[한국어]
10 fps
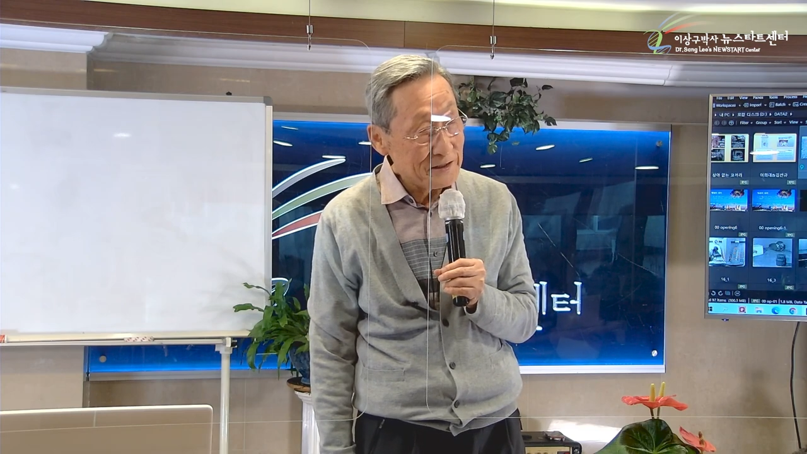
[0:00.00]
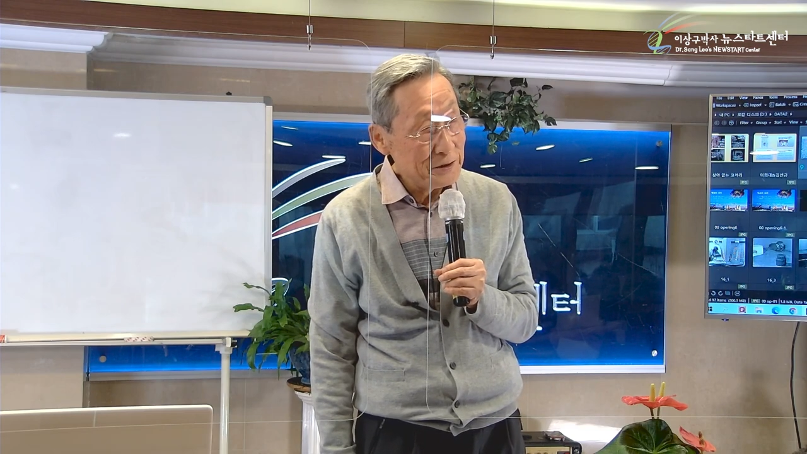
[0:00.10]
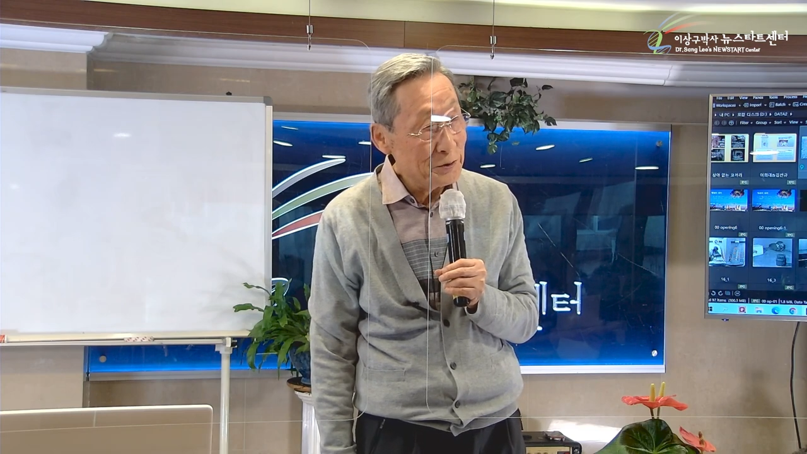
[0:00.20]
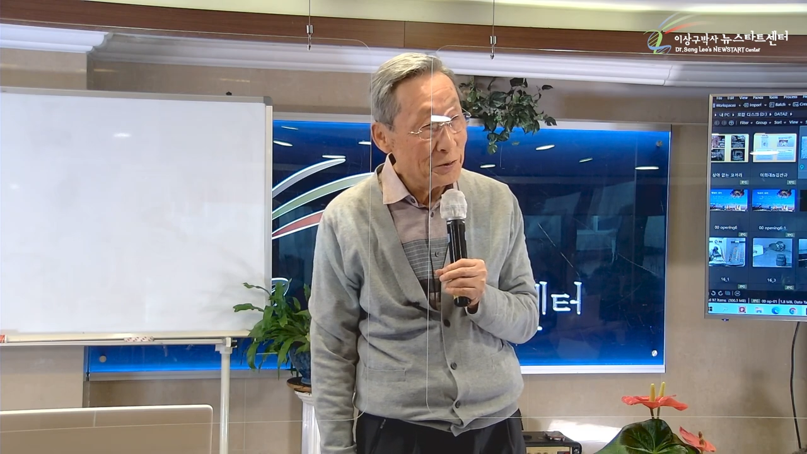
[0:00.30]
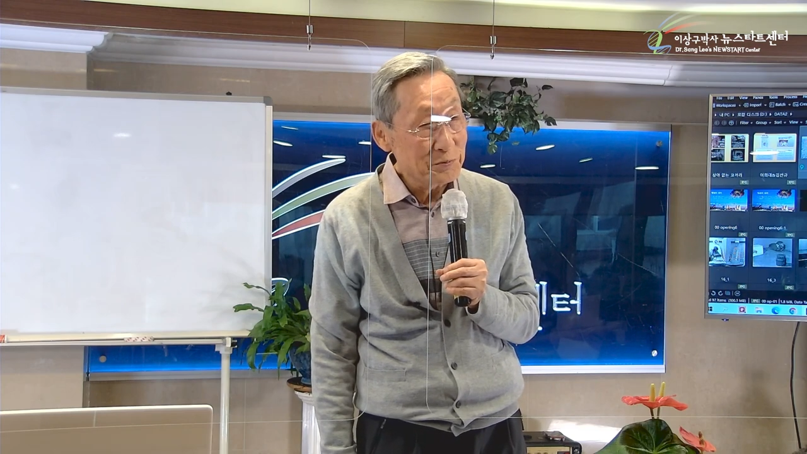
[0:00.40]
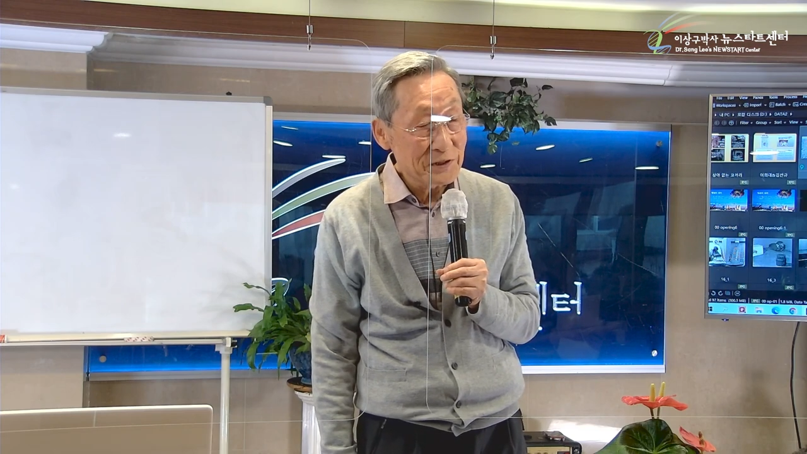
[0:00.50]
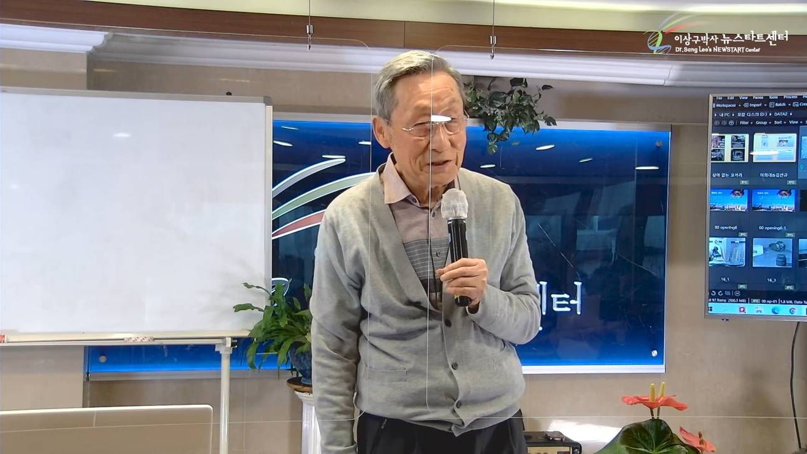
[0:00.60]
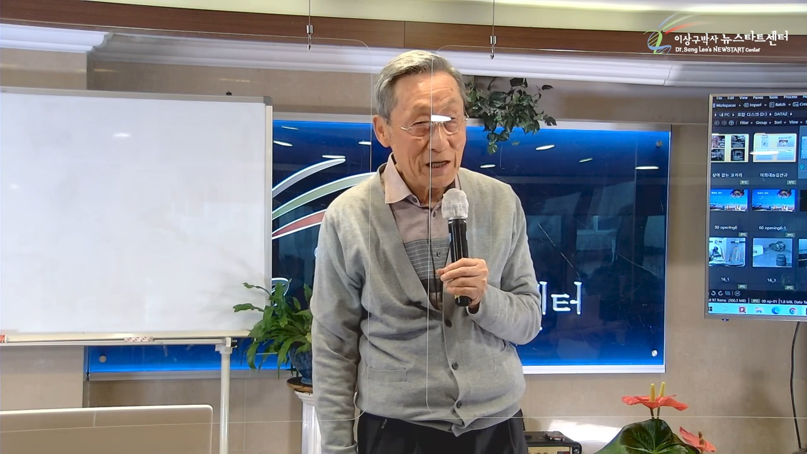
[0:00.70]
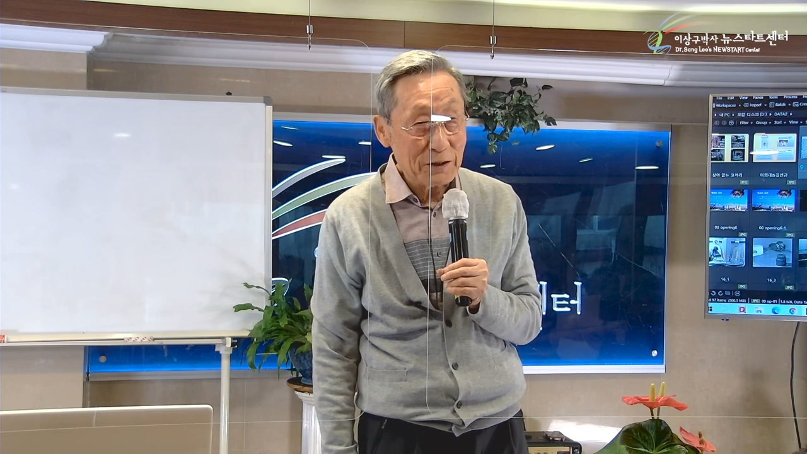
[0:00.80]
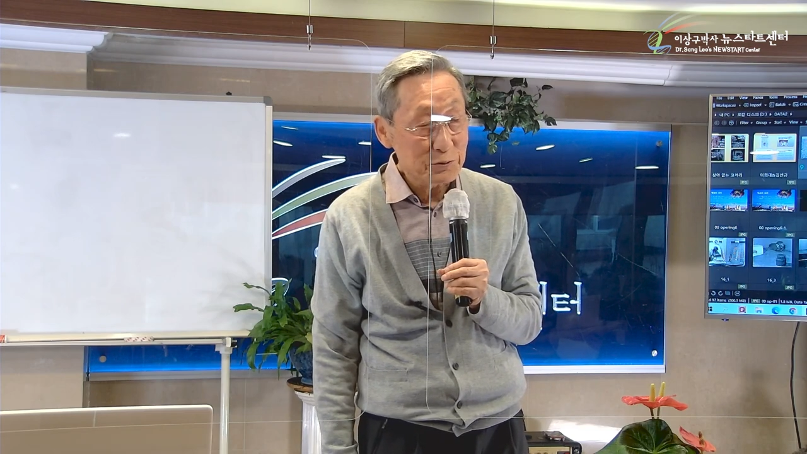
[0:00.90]
이
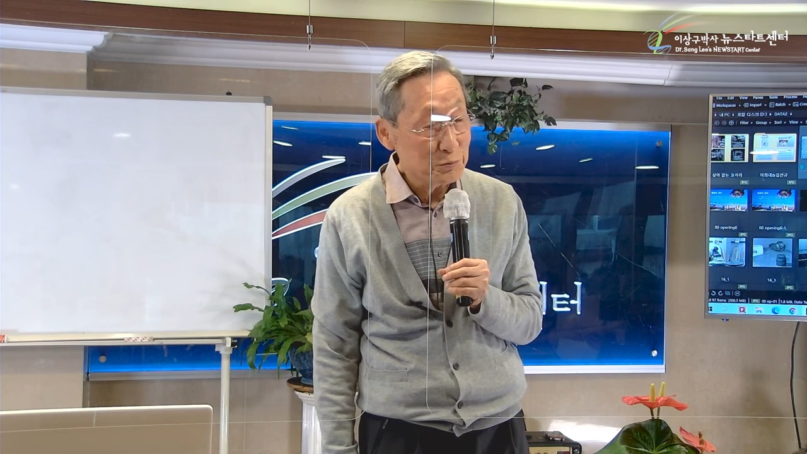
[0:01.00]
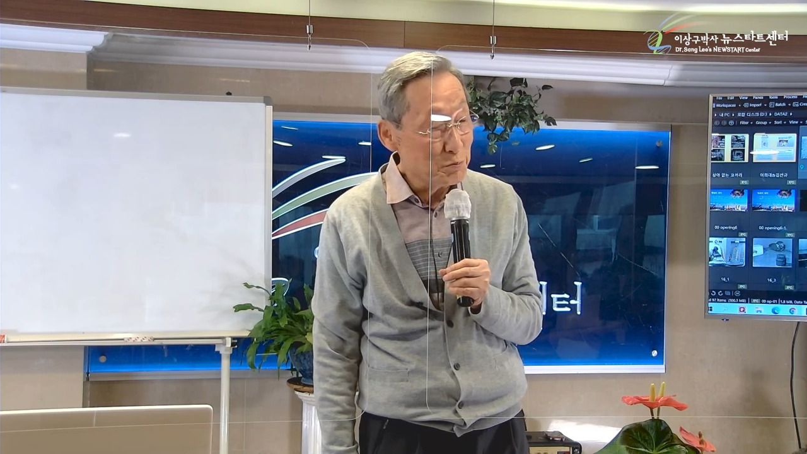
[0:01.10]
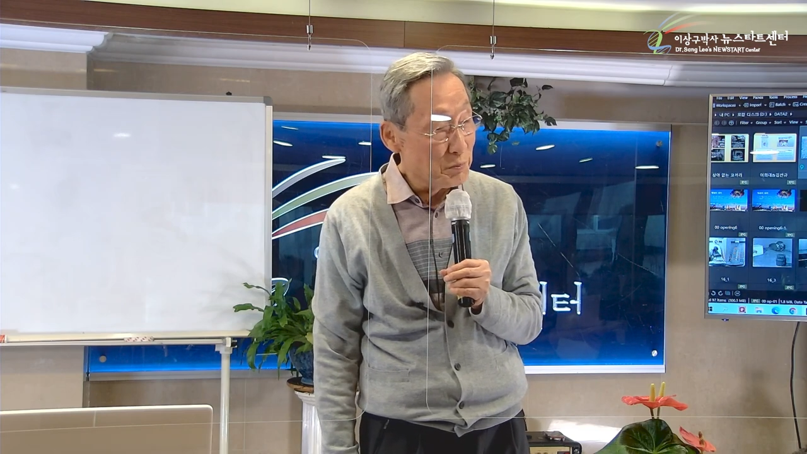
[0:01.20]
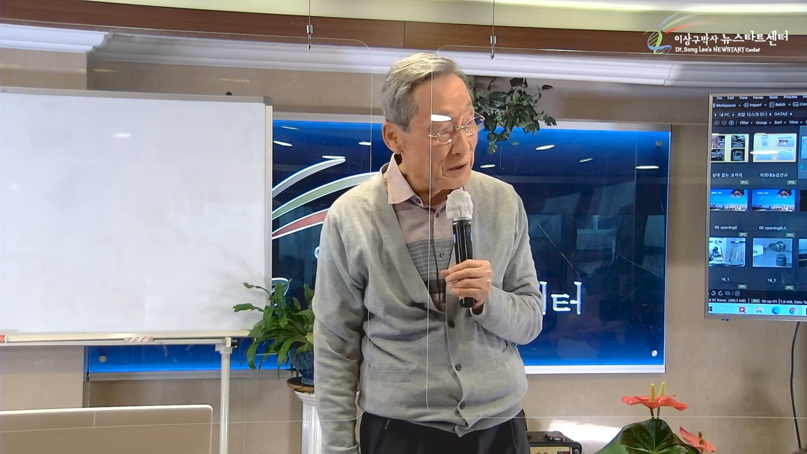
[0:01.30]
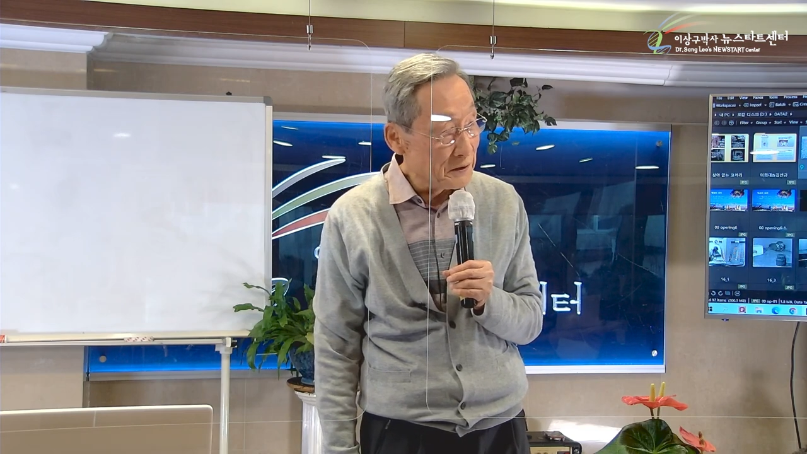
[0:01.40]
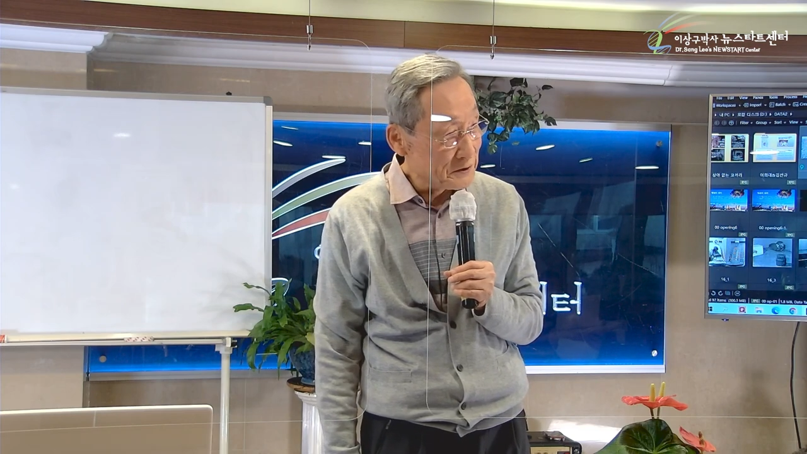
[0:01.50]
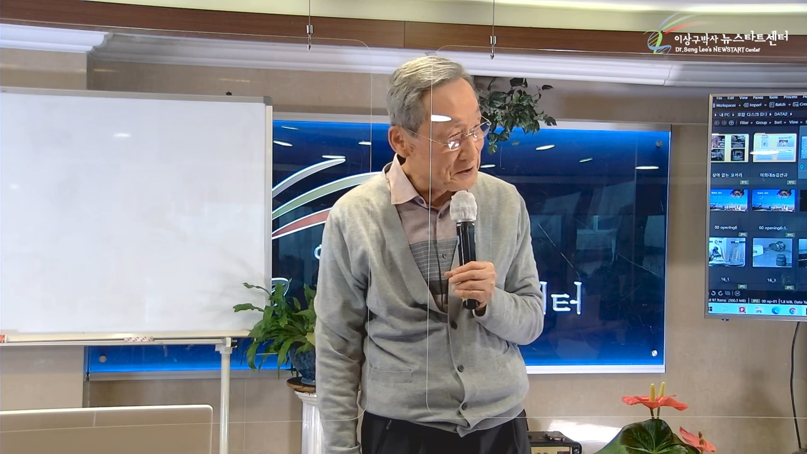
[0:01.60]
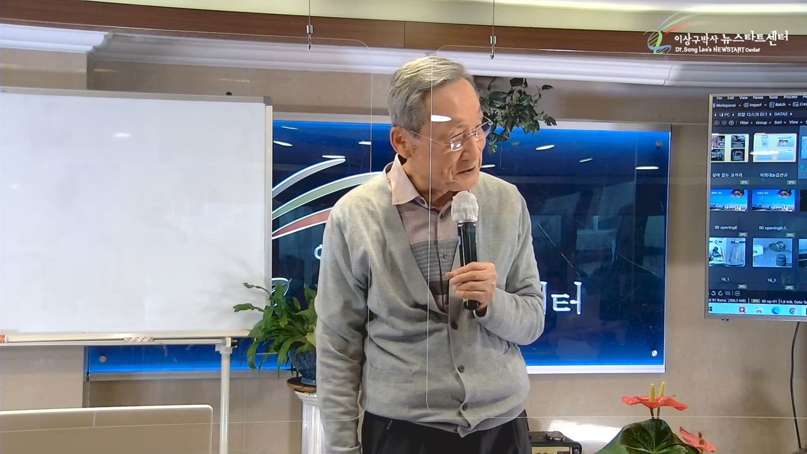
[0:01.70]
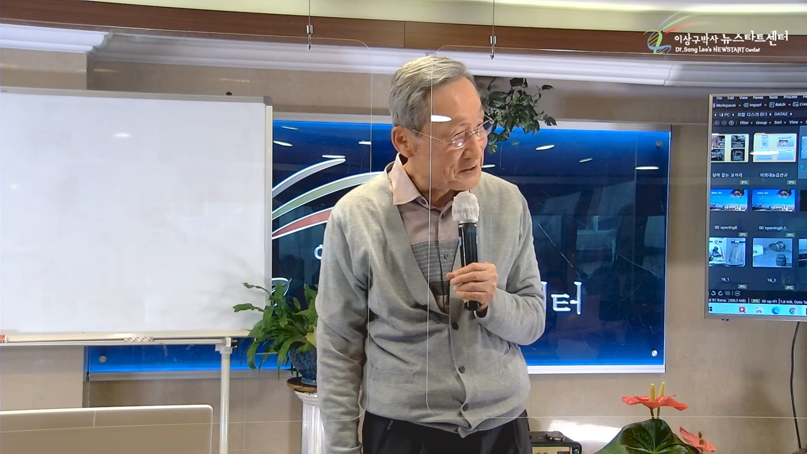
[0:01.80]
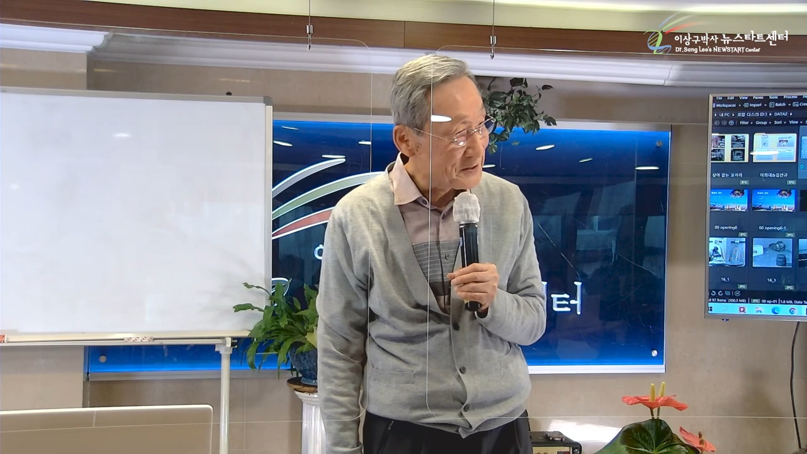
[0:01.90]
엽기가 아주
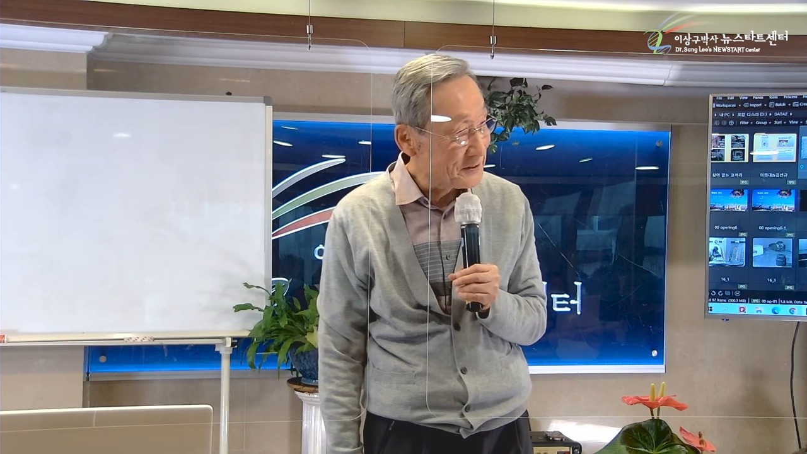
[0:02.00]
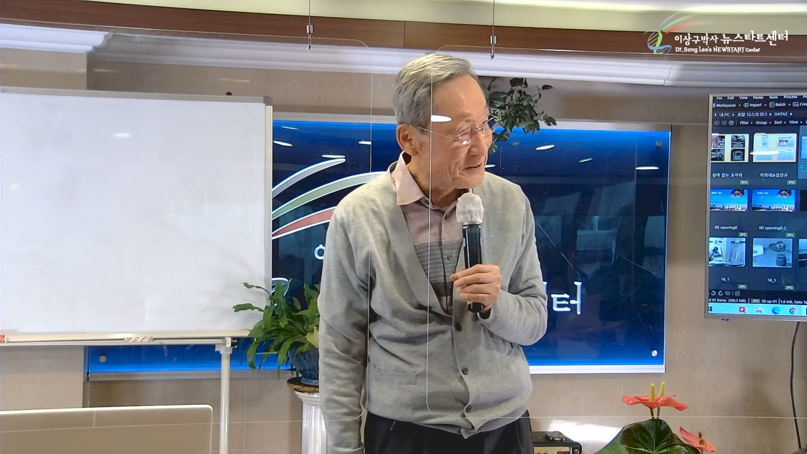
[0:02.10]
멋있어요.